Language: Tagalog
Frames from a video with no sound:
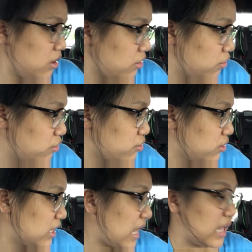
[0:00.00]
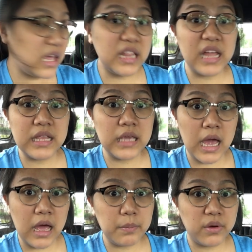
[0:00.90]
gusto niya nakikita
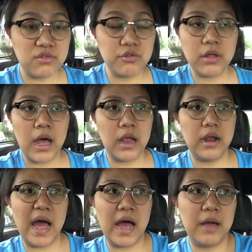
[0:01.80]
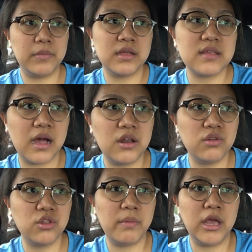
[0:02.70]
niya personal nang sa ganun
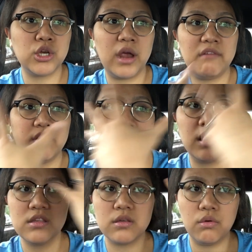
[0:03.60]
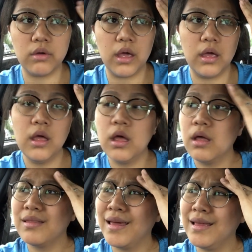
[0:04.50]
to make sure everything is okay
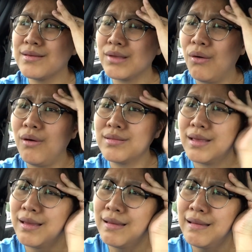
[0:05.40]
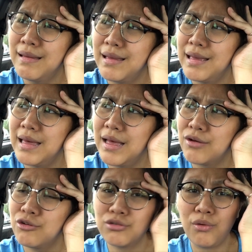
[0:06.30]
naiinis ako kasi
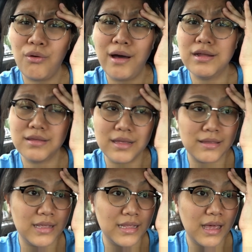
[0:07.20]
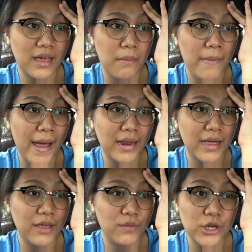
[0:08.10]
gusto ko nga ng 16GB I
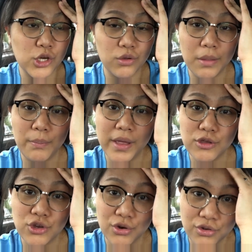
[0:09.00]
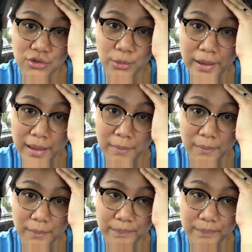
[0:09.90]
even show the pictures to him